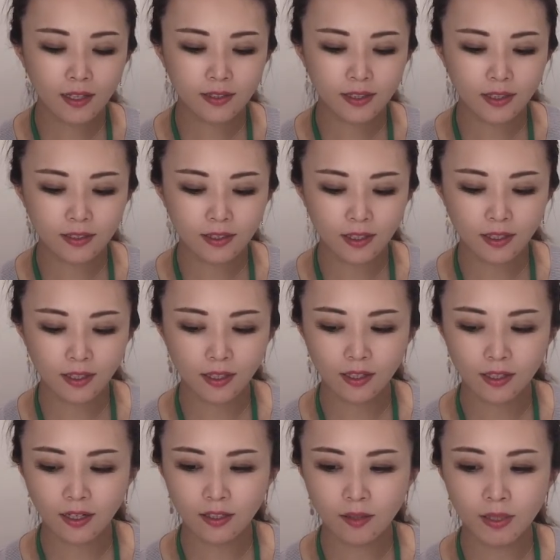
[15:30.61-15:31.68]
ぜひぜひ入
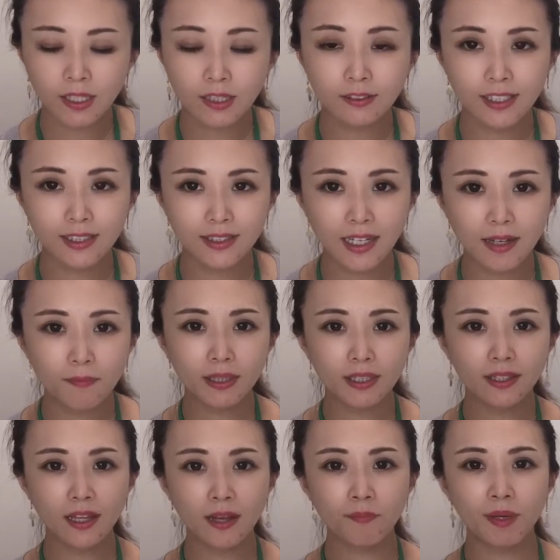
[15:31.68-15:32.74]
れてみてくださいまた
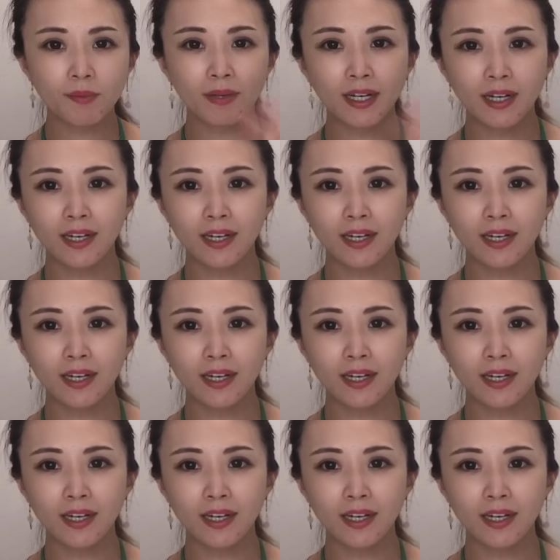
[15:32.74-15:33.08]
ねバイバ